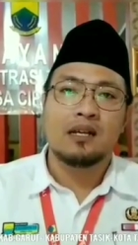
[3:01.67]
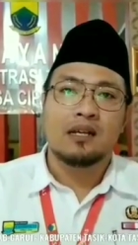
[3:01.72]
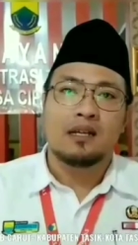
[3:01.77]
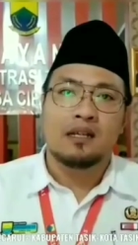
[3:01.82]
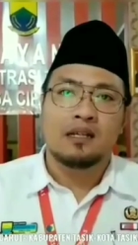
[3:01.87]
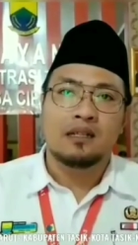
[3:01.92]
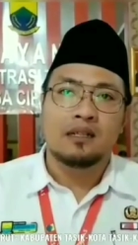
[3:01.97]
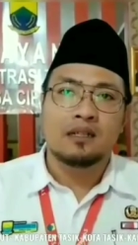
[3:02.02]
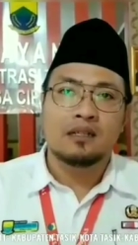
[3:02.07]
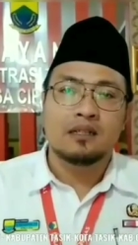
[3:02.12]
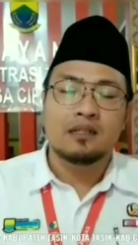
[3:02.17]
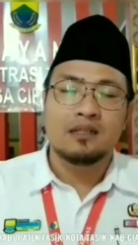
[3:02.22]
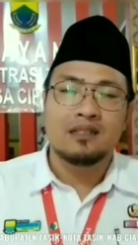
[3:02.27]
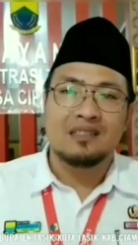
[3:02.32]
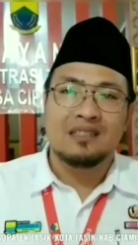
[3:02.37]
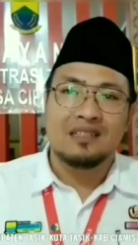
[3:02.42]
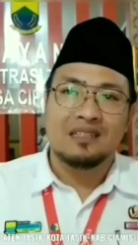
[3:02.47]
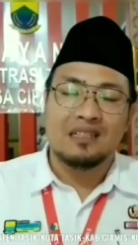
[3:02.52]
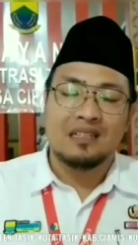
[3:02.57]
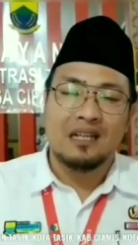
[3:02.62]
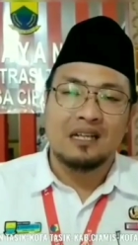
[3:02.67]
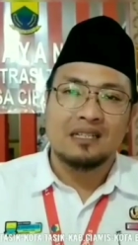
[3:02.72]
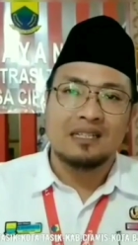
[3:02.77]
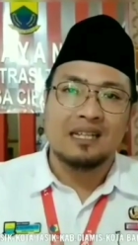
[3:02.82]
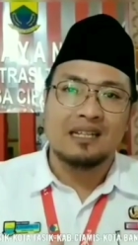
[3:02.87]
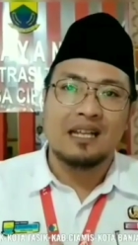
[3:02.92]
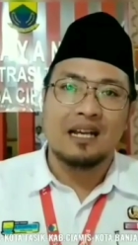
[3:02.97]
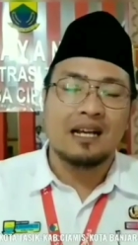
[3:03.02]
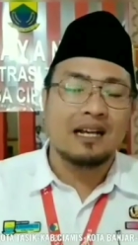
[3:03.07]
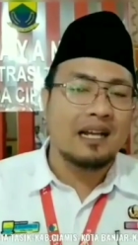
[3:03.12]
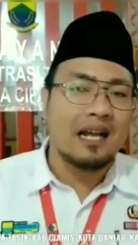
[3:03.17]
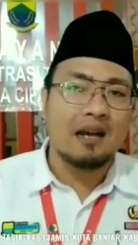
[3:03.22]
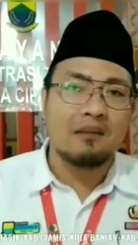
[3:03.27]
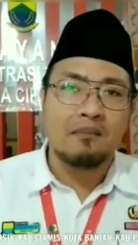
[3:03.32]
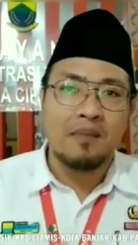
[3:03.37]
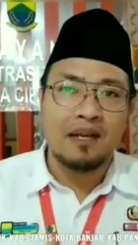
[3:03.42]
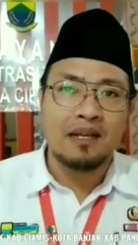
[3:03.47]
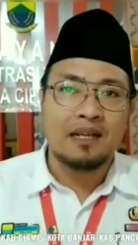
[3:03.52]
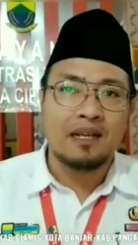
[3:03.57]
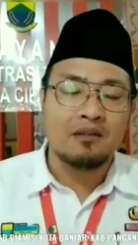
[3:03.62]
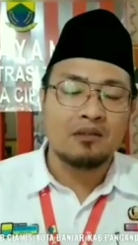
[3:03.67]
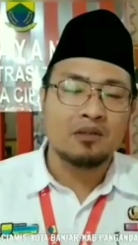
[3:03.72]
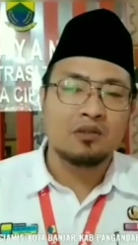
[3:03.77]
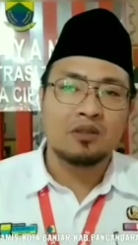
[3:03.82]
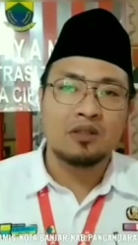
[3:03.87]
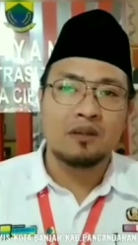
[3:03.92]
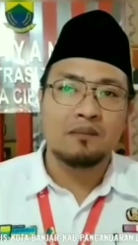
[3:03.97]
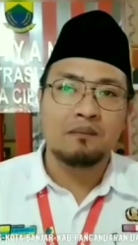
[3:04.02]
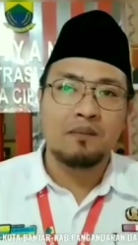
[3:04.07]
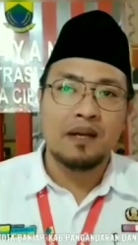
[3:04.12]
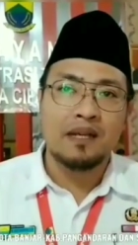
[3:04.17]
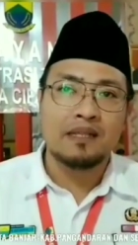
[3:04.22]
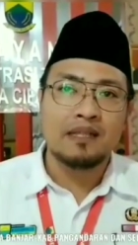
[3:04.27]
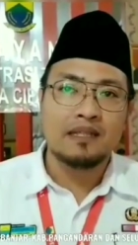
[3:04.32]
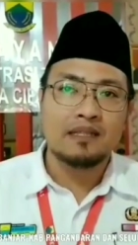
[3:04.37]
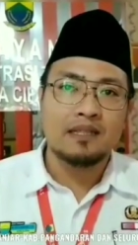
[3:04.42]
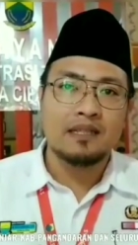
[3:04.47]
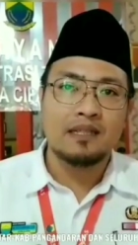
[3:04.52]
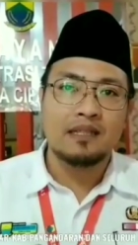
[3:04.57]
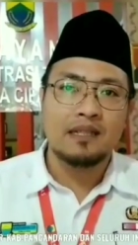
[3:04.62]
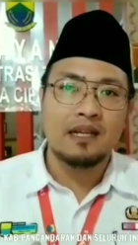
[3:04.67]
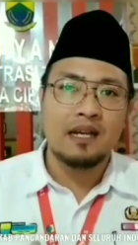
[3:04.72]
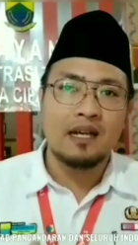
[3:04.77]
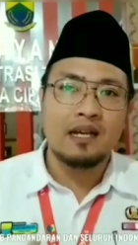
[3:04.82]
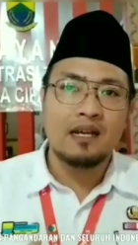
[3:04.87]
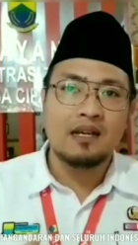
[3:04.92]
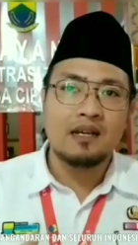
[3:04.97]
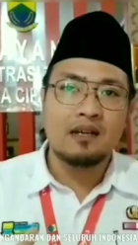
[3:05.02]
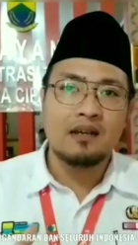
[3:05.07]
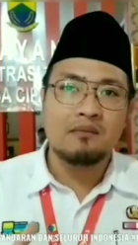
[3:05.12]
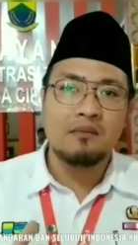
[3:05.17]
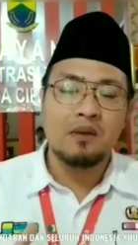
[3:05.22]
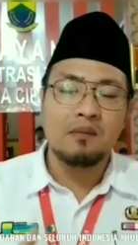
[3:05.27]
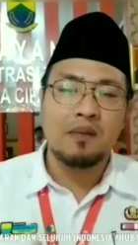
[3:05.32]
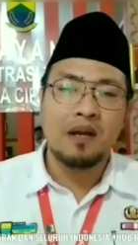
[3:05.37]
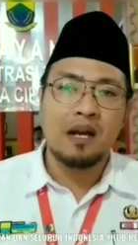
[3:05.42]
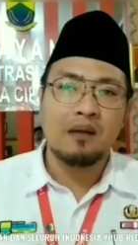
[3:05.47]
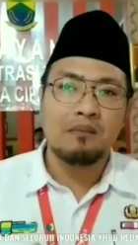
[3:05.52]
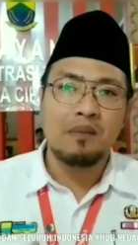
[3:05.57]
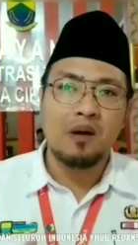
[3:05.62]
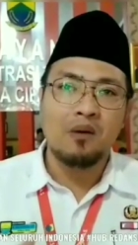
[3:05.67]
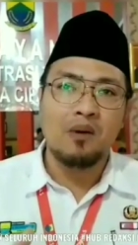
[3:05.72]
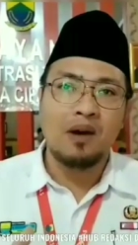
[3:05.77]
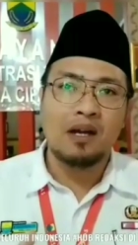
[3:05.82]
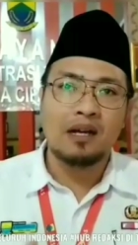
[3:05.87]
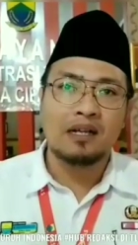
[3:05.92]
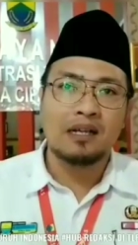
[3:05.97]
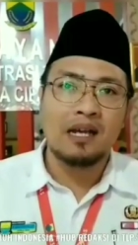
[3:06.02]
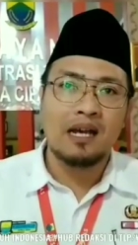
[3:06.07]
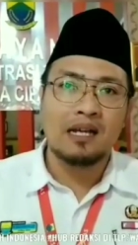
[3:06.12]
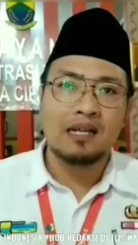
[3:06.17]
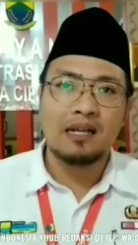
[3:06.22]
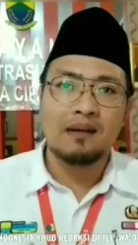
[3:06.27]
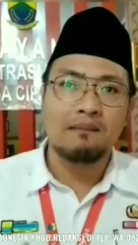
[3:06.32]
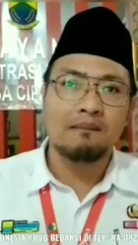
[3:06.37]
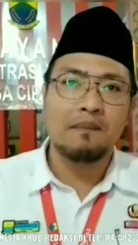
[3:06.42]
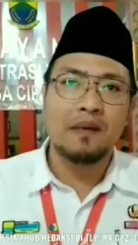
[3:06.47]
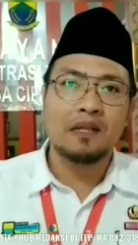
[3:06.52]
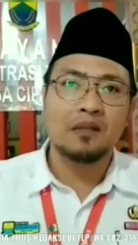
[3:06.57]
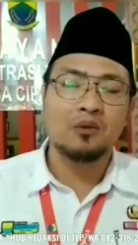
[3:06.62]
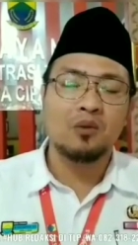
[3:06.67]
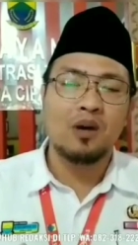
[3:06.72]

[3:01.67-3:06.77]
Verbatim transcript: e, nyatakan aman lah untuk gempanya sehingga beberapa warga ada empat